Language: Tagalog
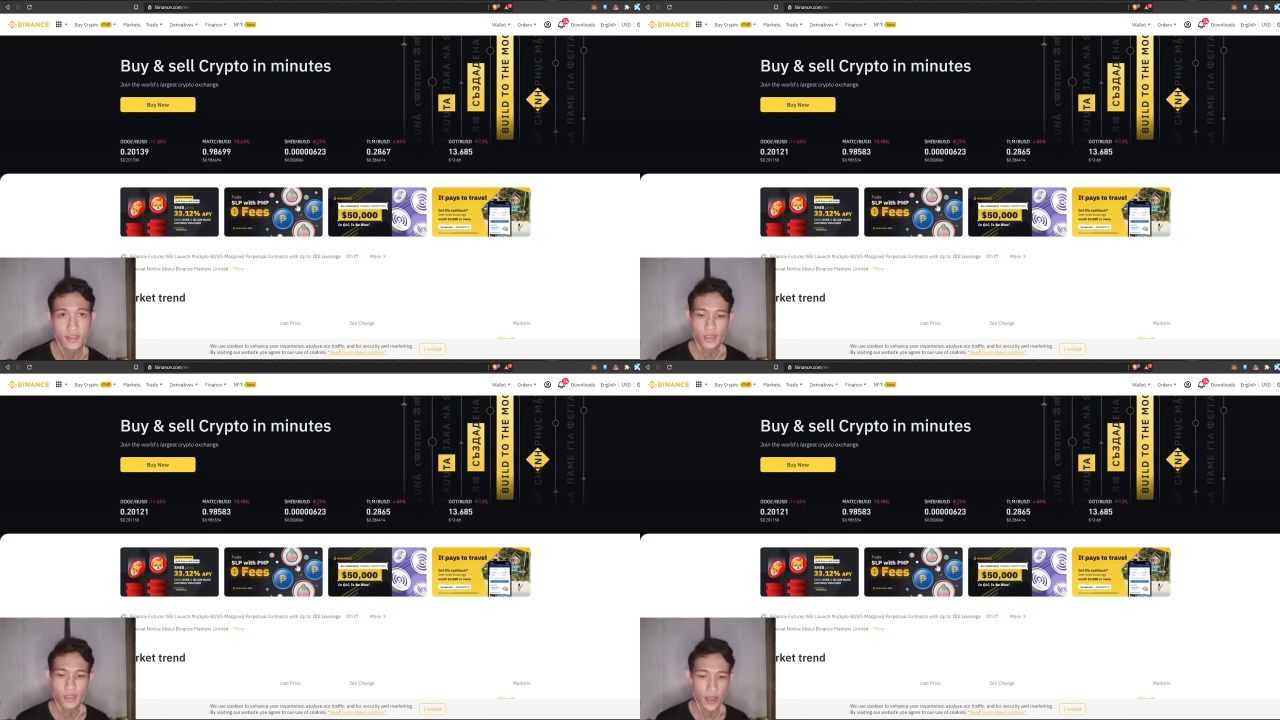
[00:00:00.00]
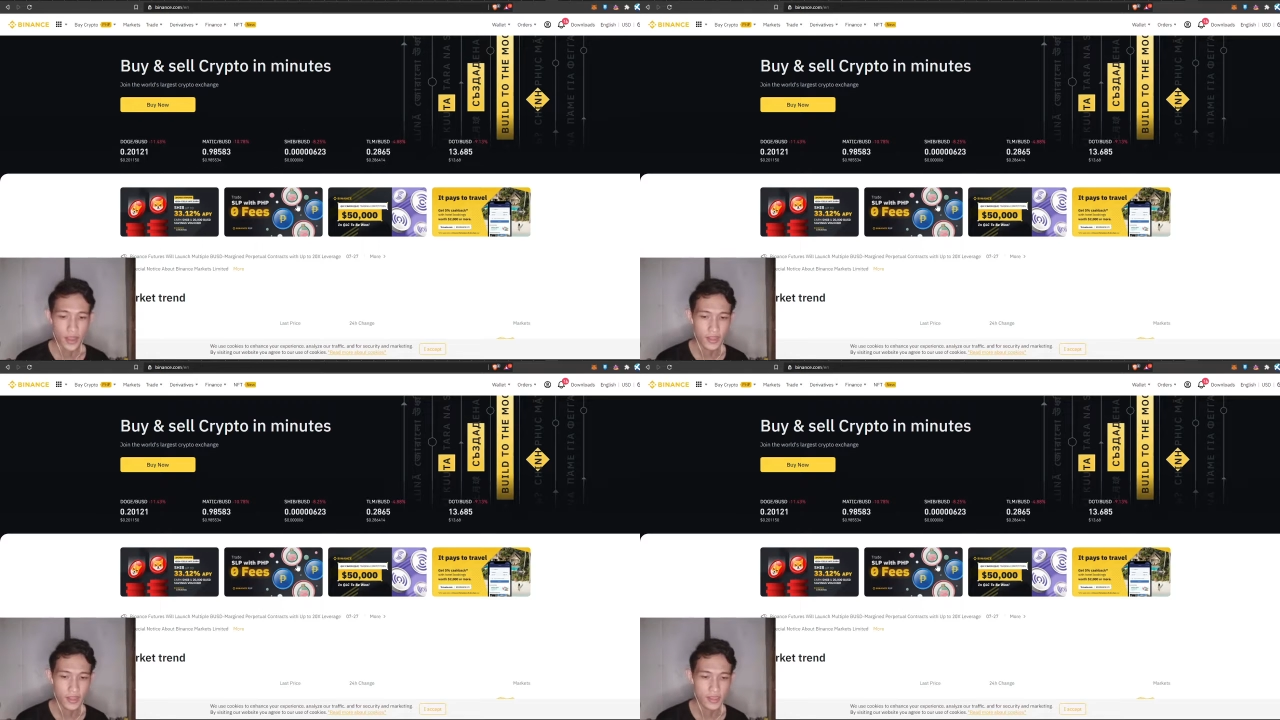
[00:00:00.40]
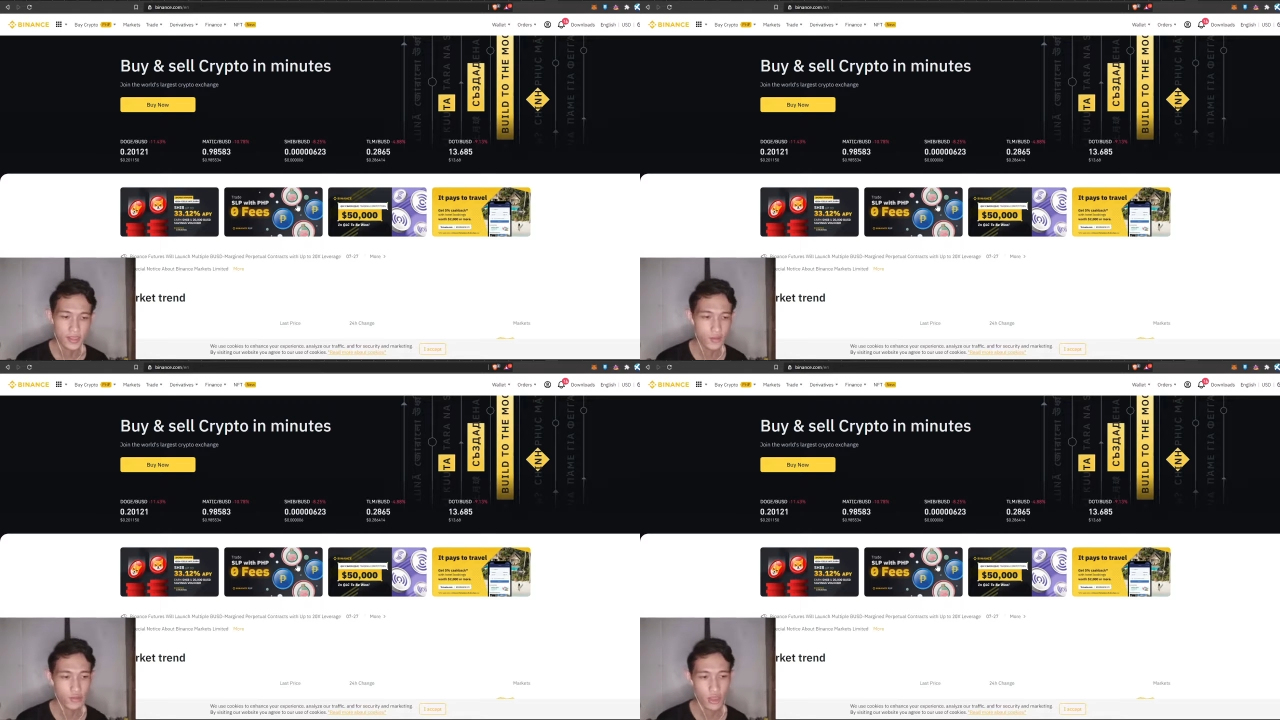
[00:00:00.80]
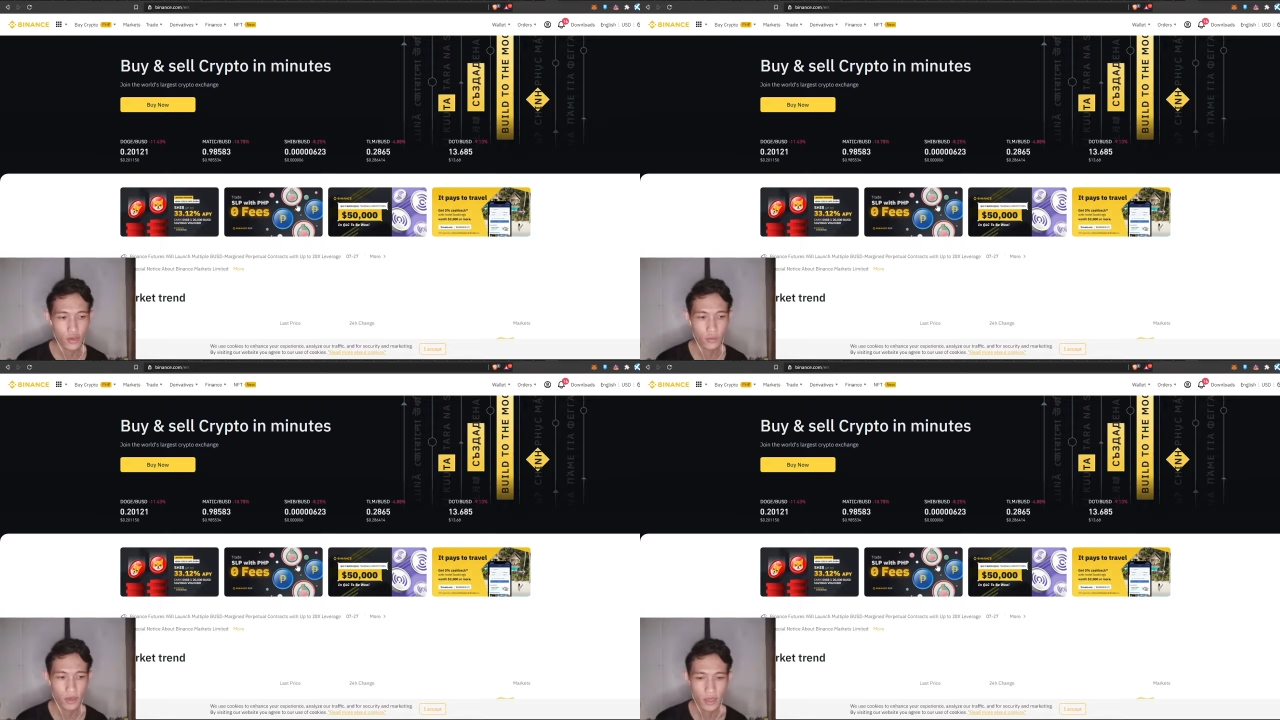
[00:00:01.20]
Sa Binance, dito tayo
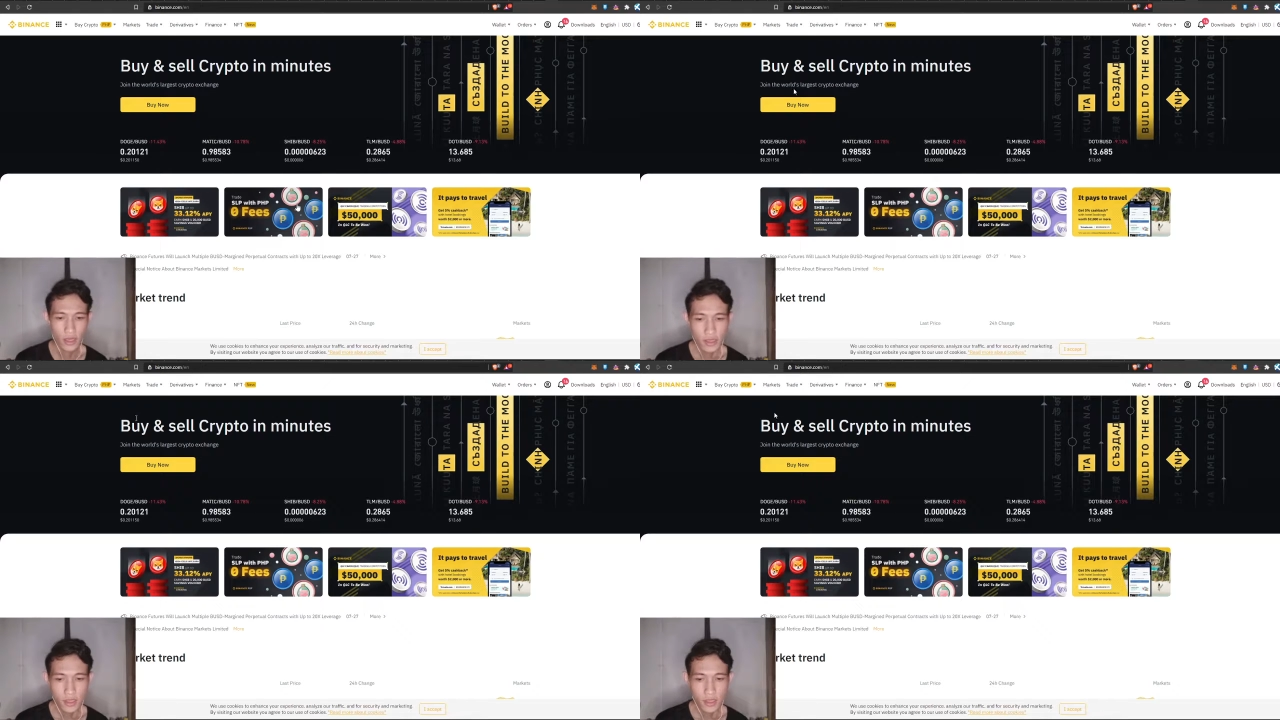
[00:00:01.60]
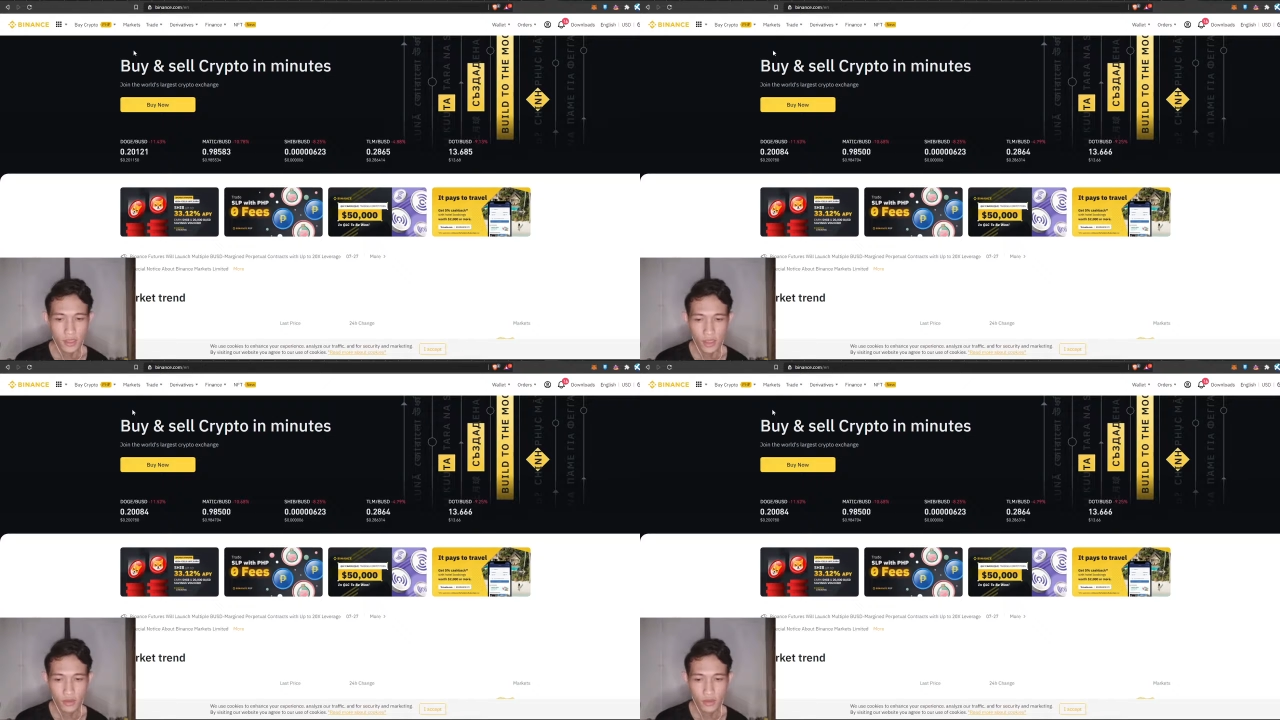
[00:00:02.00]
mag-trade